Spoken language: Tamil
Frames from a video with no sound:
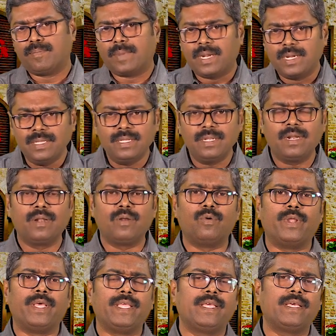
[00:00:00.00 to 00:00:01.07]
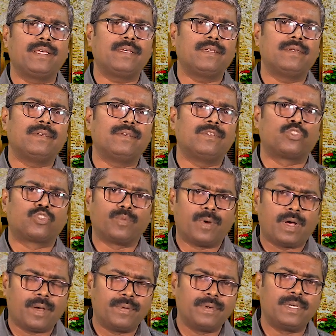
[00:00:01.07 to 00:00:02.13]
மனிதர்களுடைய
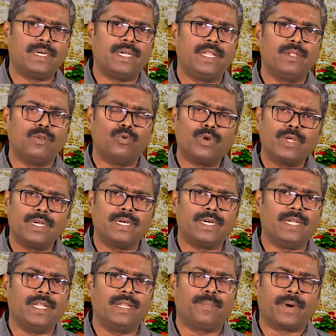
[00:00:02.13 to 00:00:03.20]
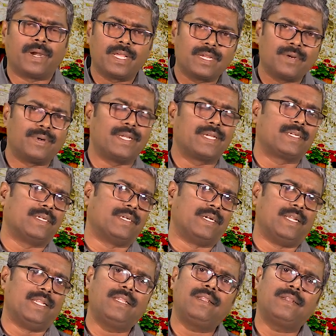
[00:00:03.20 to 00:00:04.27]
சுபாவங்களில் குணங்களில் பழக்க
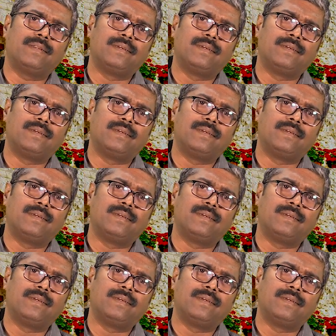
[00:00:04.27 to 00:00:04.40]
வழக்கங்களில்